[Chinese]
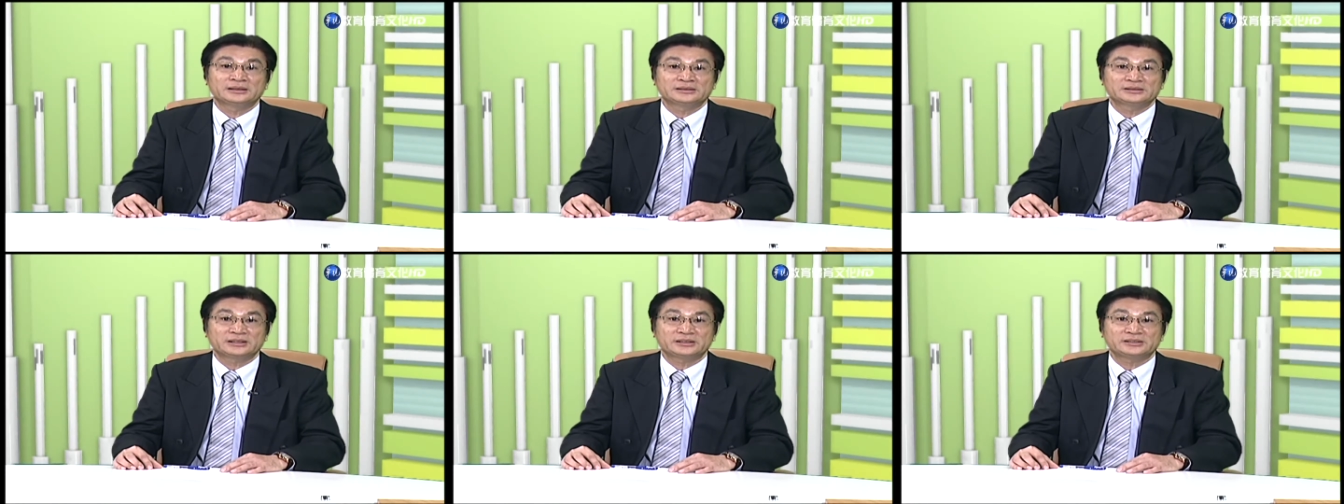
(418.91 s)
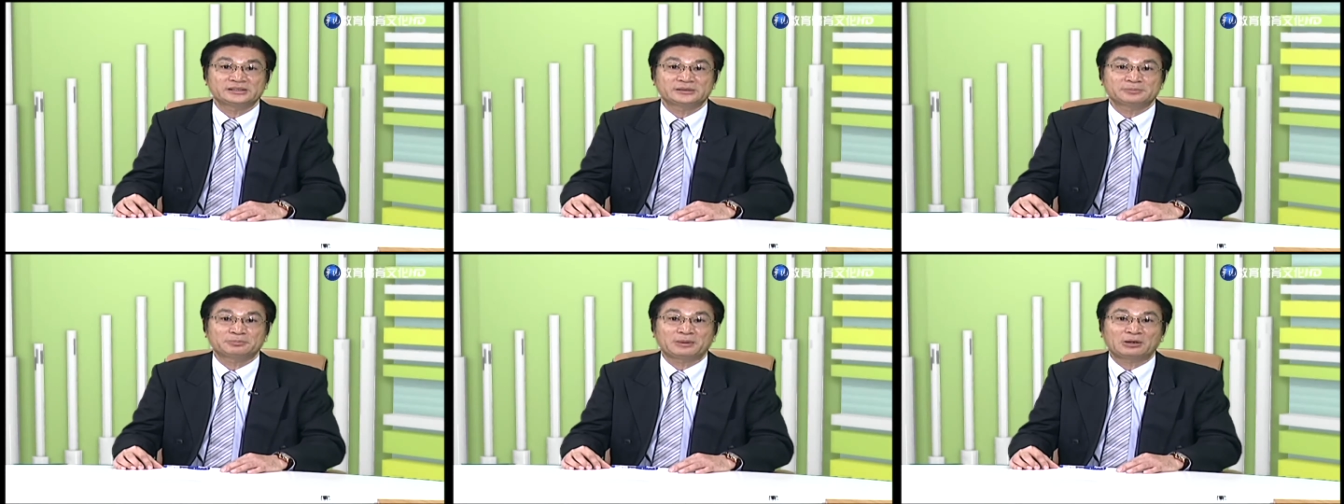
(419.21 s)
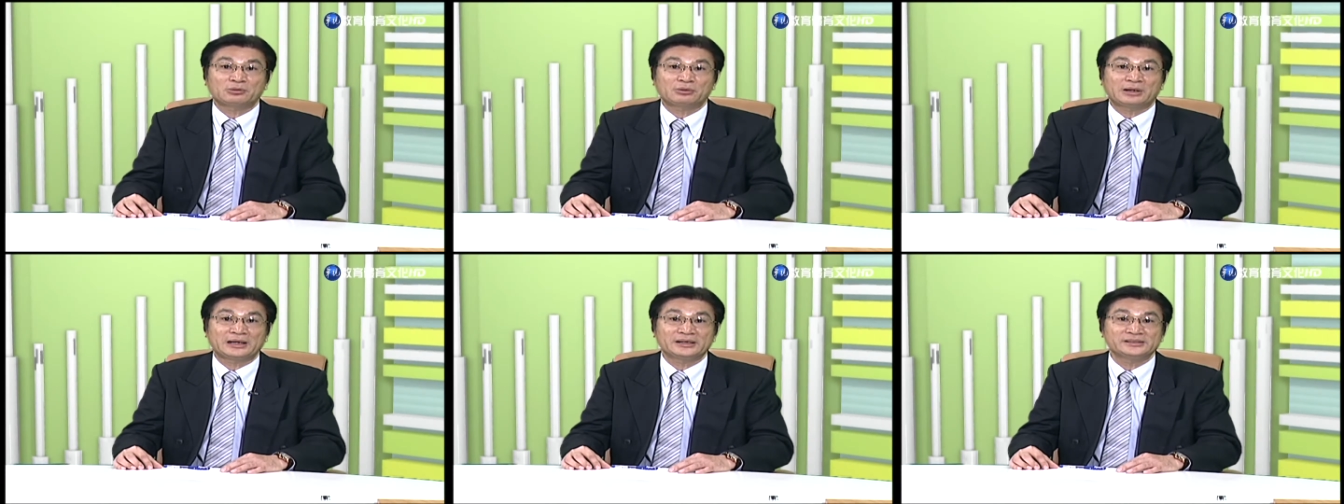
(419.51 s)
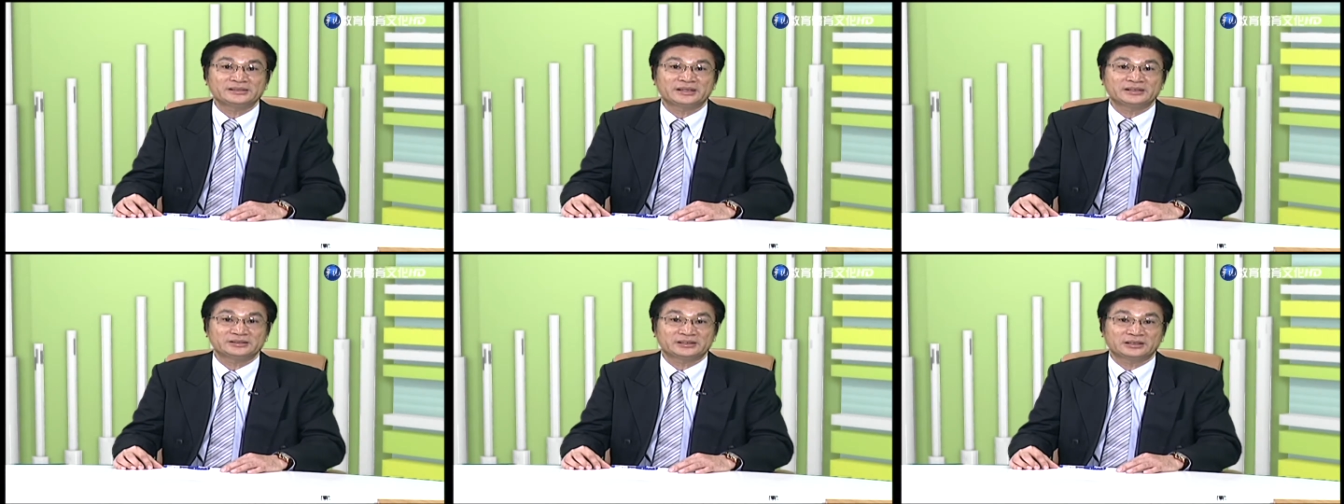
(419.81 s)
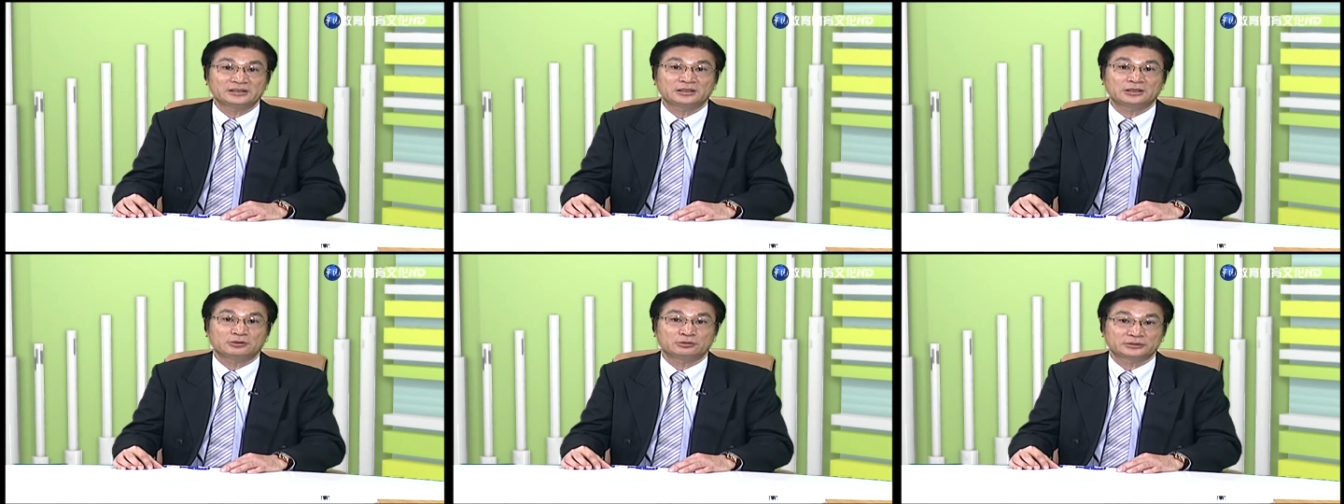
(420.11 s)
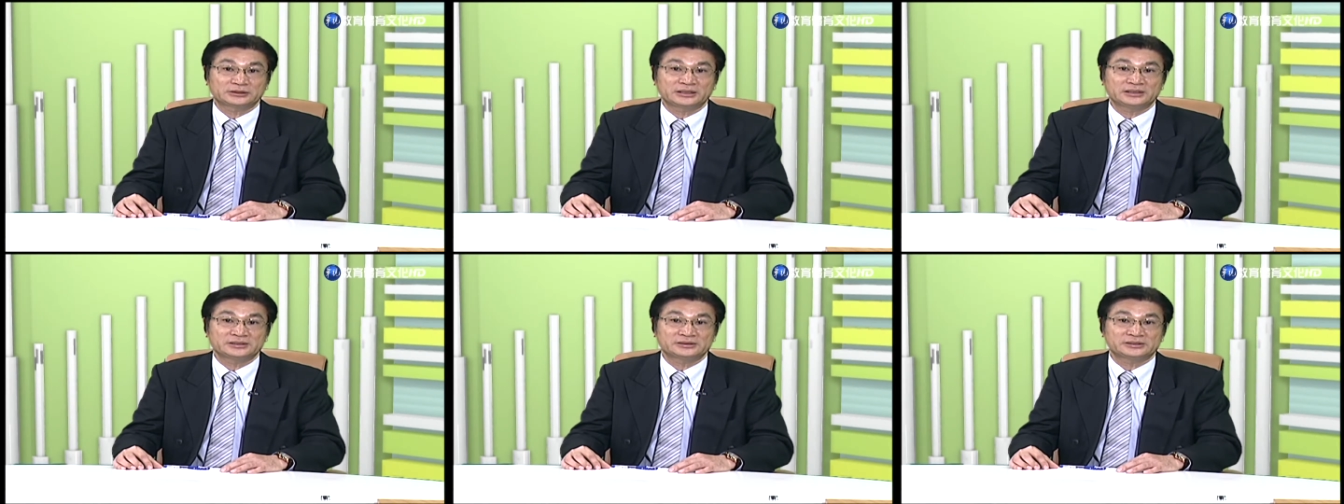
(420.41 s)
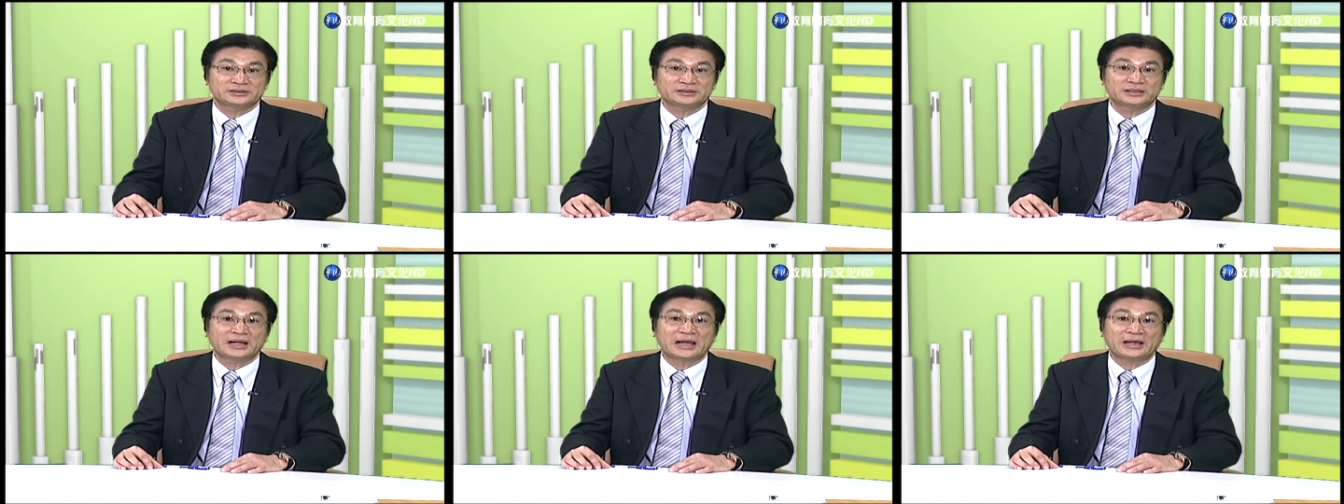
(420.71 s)
甚至包括一些人口特
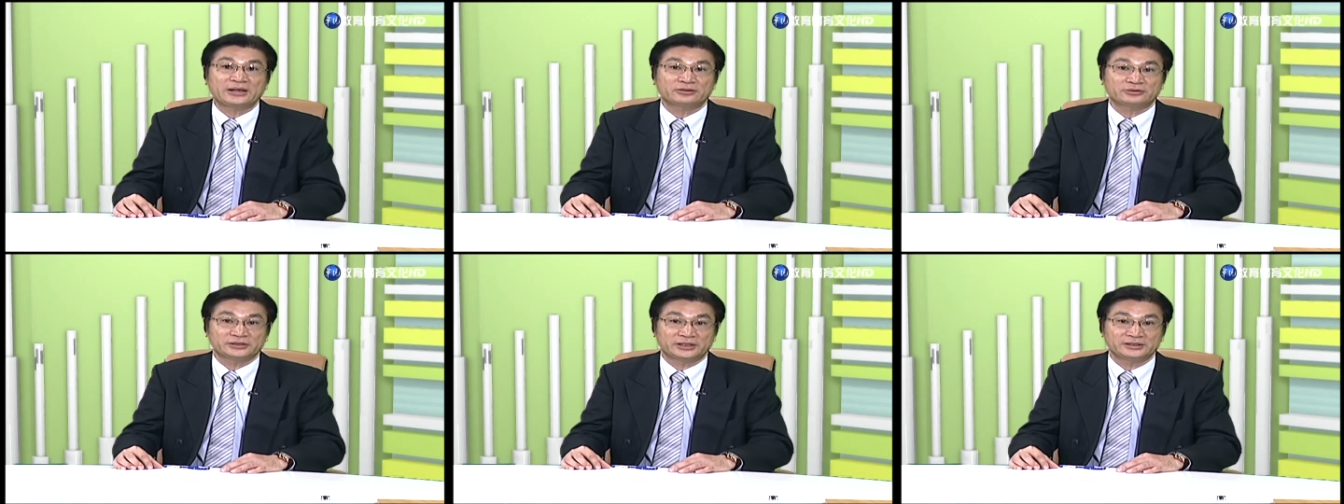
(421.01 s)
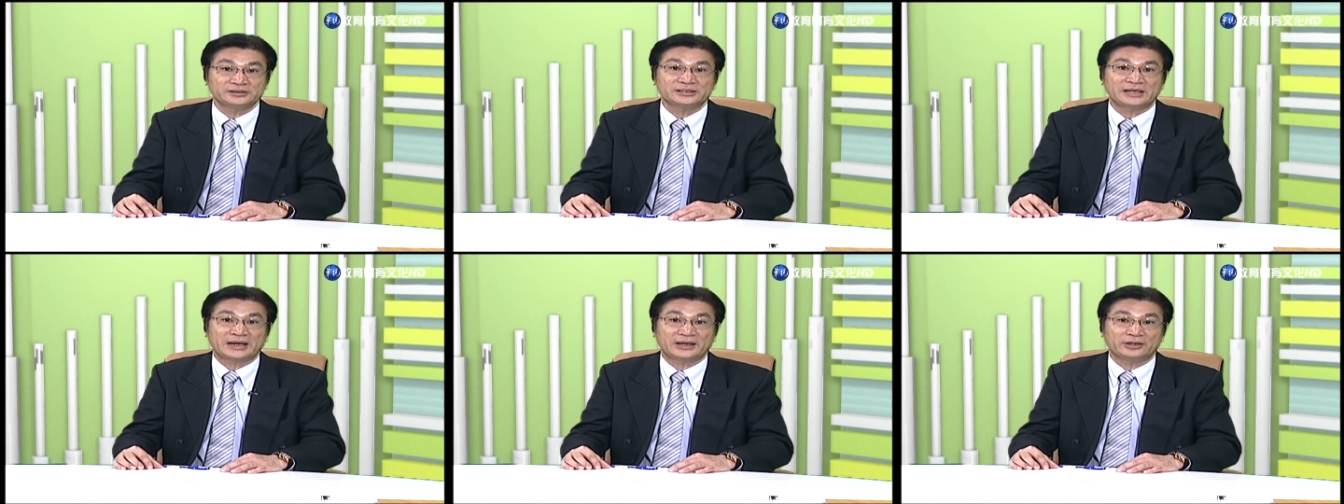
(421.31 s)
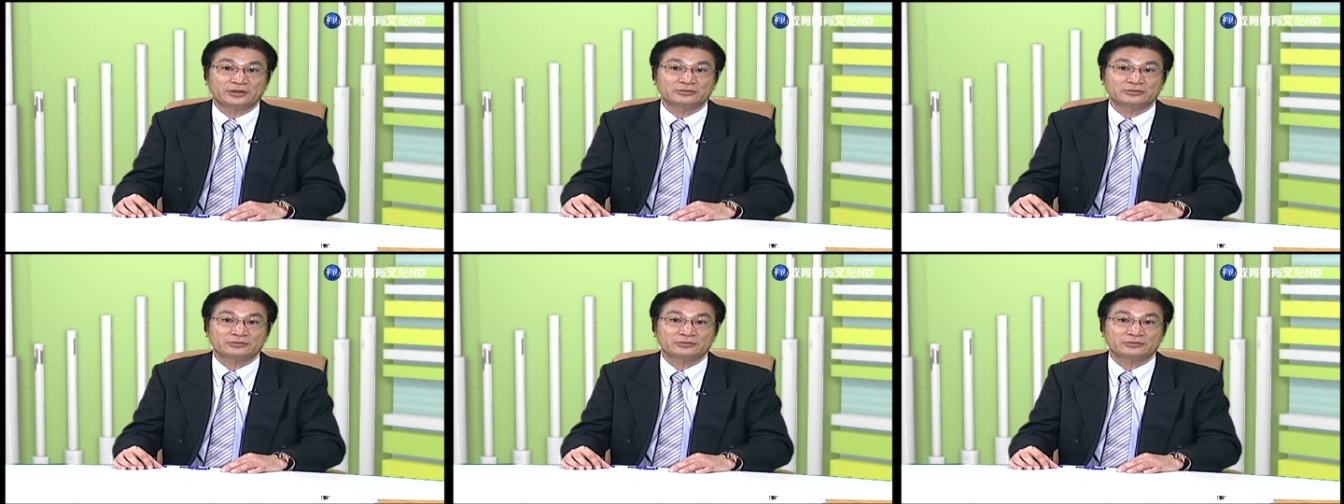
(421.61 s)
质，还有人才